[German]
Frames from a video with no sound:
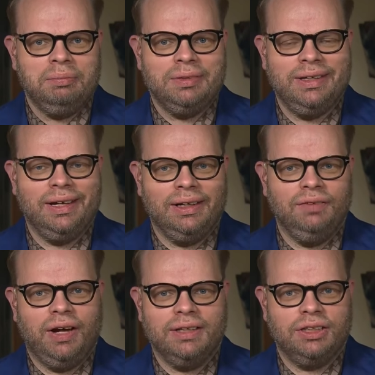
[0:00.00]

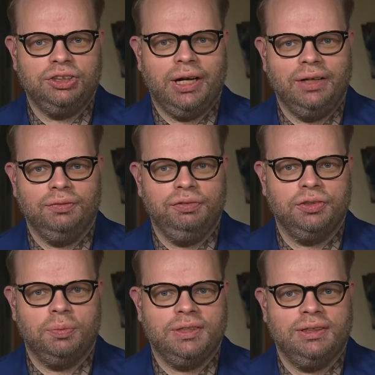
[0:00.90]
serienweise Entscheidungen für
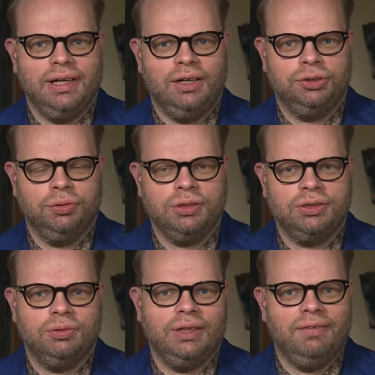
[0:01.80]
subsidiären
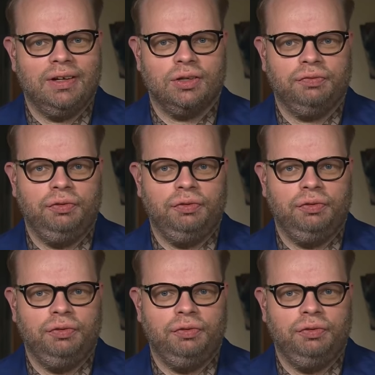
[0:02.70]
Schutz und teilweise auch